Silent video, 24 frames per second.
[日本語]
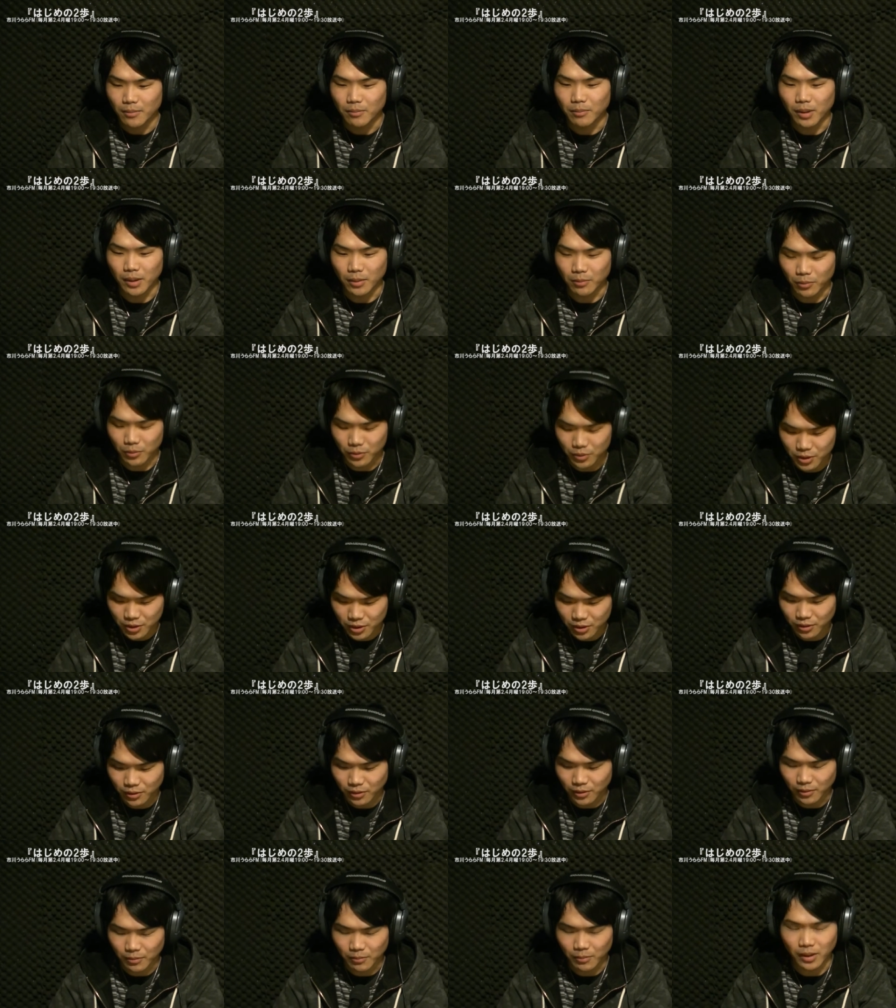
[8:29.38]
まあ、もち
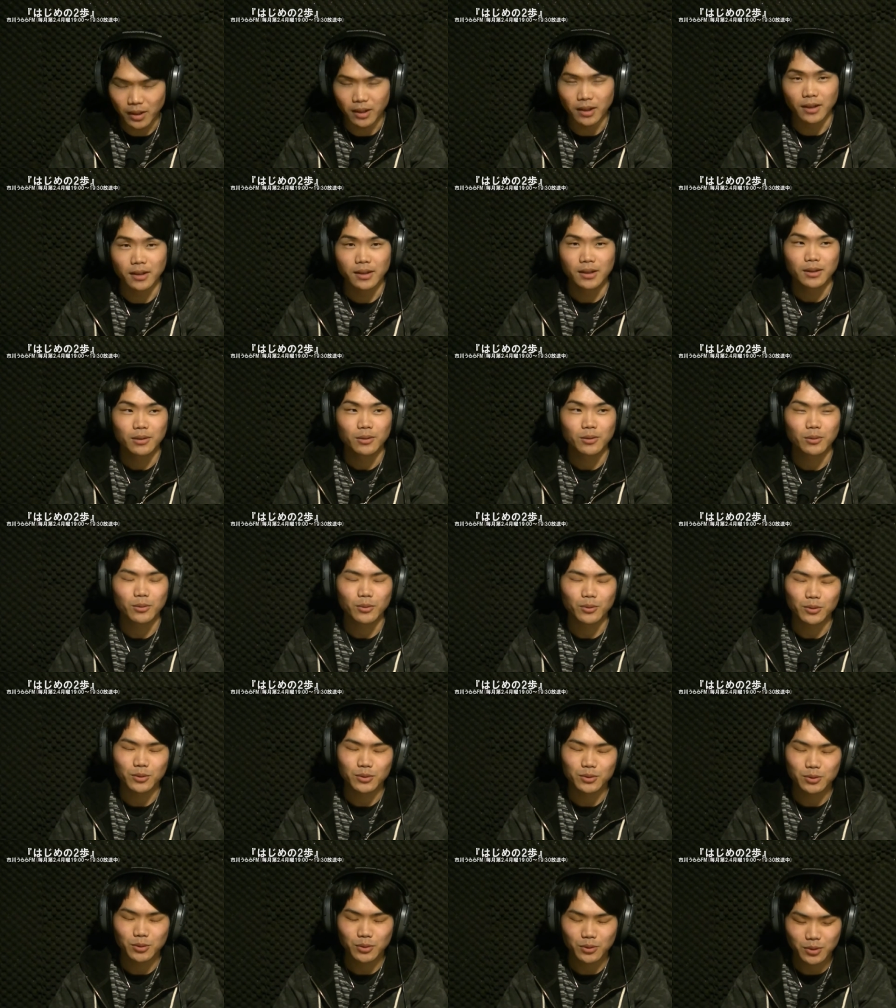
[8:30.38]
ろん、まあ、こ
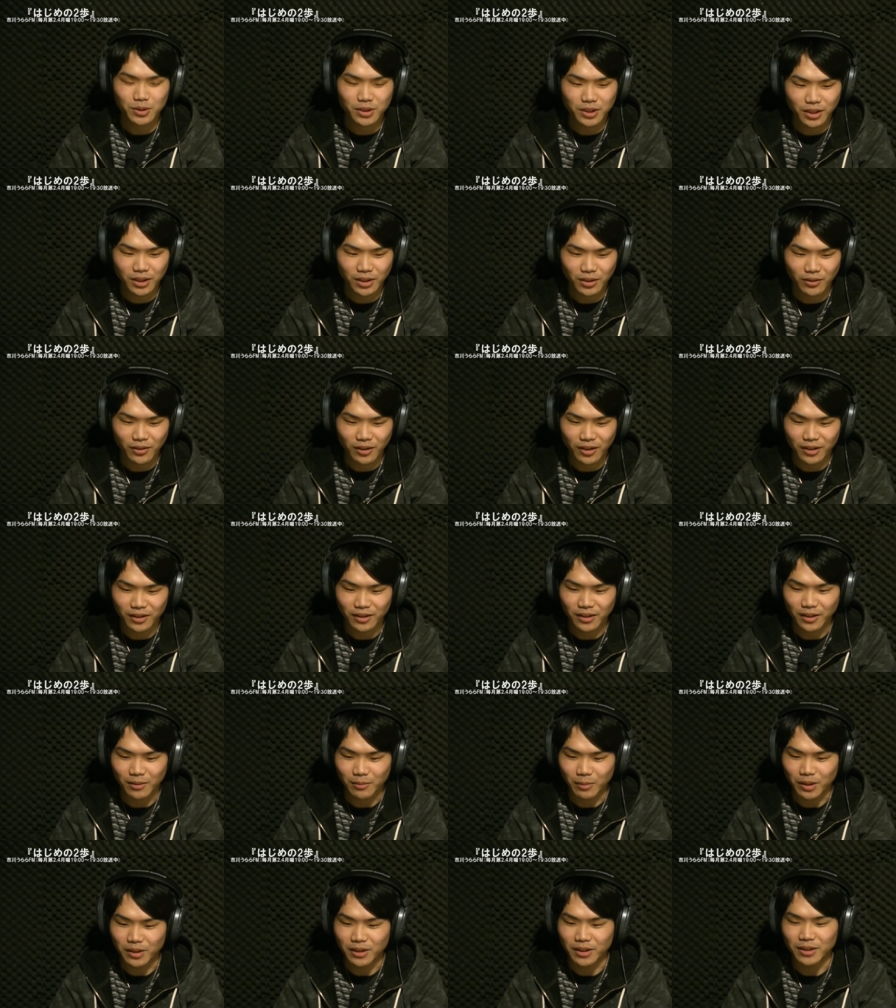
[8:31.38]
の銚子駅を選んだ、まあ、